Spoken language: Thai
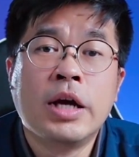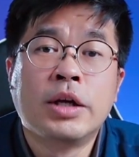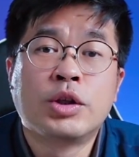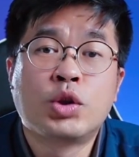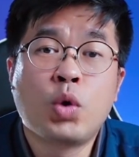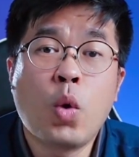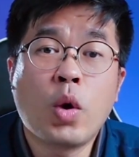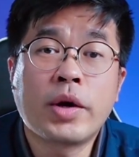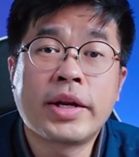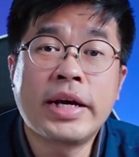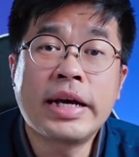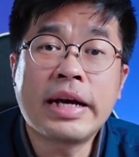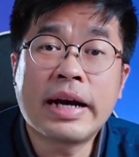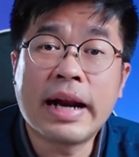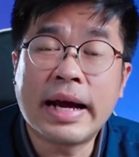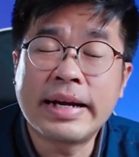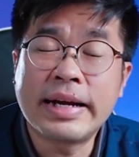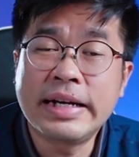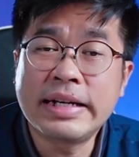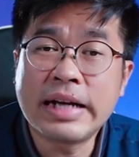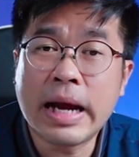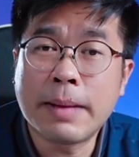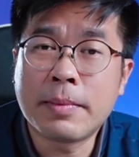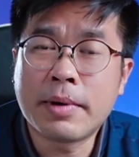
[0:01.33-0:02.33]
ช่วงนี้ใคร
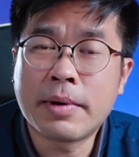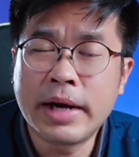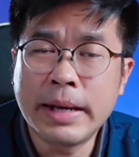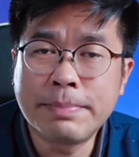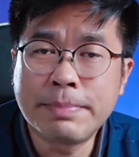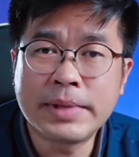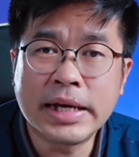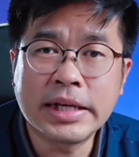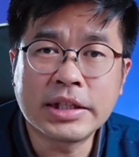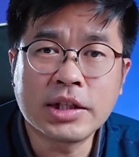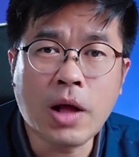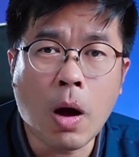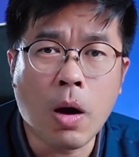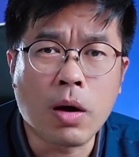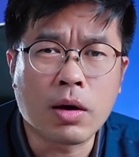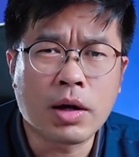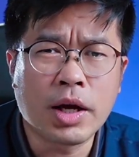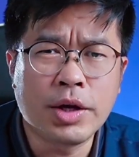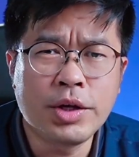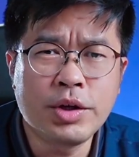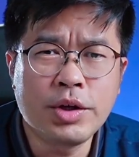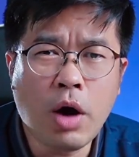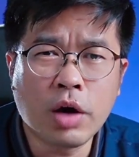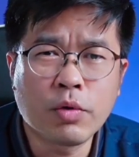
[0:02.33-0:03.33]
ที่ทำคลิปทิกตอก
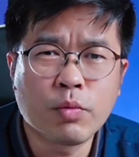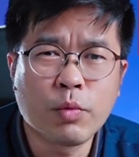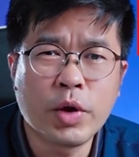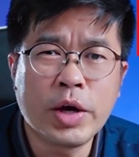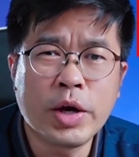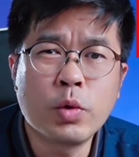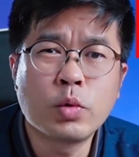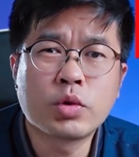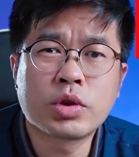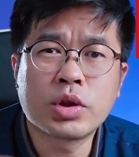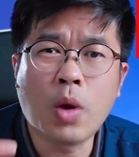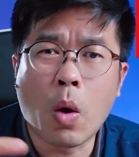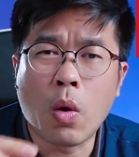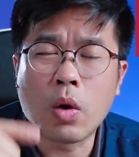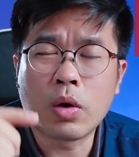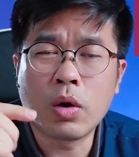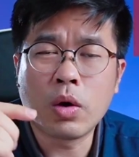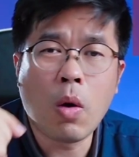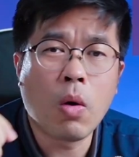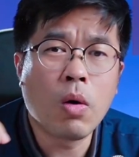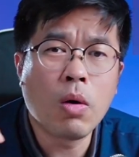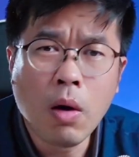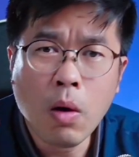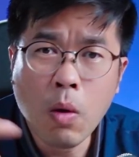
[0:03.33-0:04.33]
และยอดวิวตก
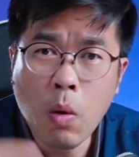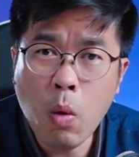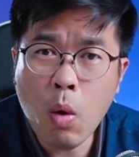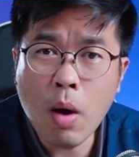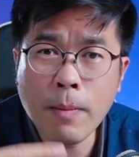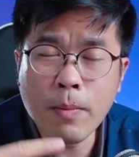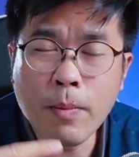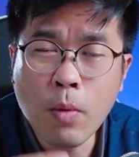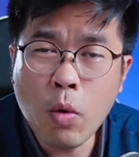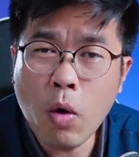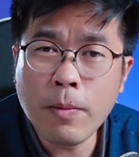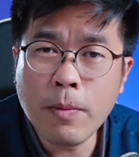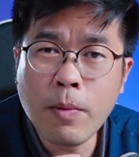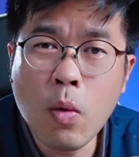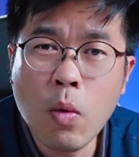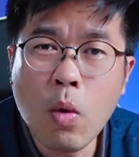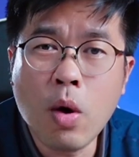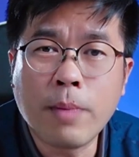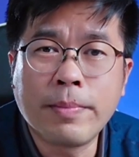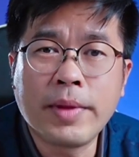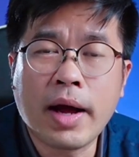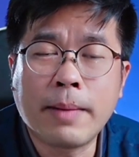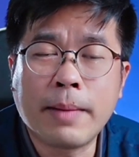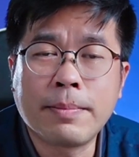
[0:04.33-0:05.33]
ลงควบพวบพวบนะค